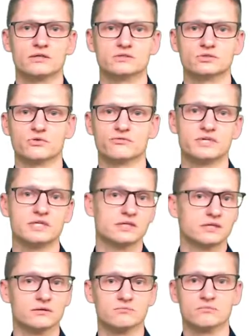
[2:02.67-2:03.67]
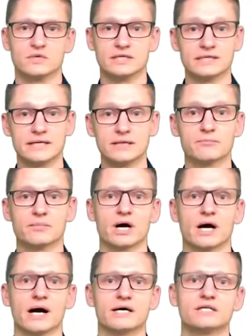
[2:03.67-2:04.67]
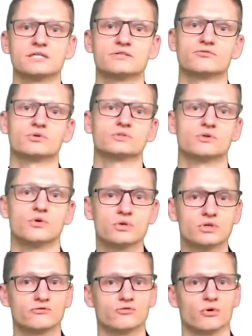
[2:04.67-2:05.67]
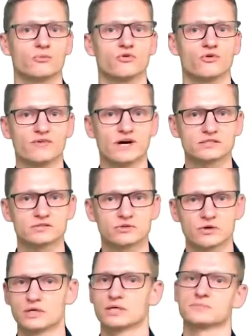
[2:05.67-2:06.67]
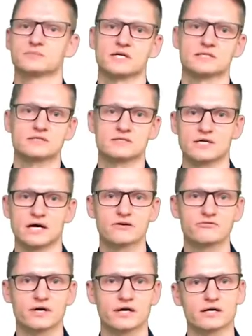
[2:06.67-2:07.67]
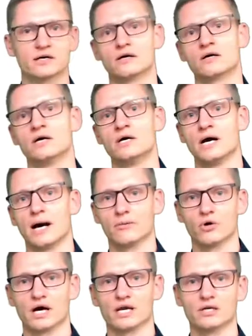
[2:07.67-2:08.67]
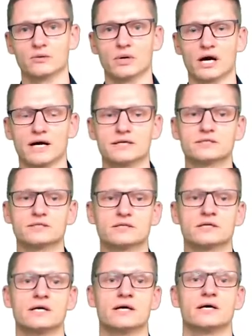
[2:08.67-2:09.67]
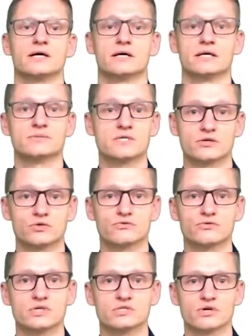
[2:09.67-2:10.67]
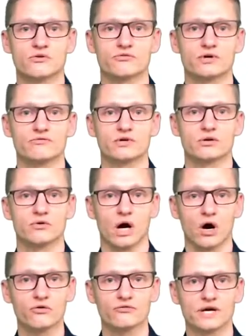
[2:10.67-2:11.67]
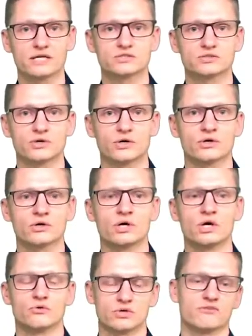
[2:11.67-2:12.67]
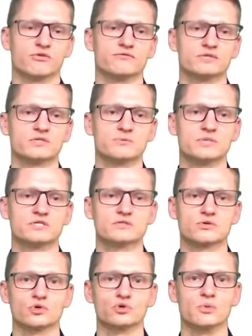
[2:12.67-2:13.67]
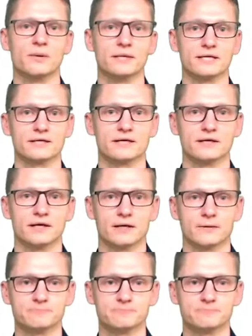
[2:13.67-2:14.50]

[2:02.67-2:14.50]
so wie in, in jedem Bereich, wo es irgendeine Form von Werkzeugen gibt, sei es jetzt Handwerker, aber auch andere Bereiche, äh, gibt es natürlich für die Softwareentwicklung auch Werkzeuge und da wollen wir zumindest so einen Überblick kennenlernen.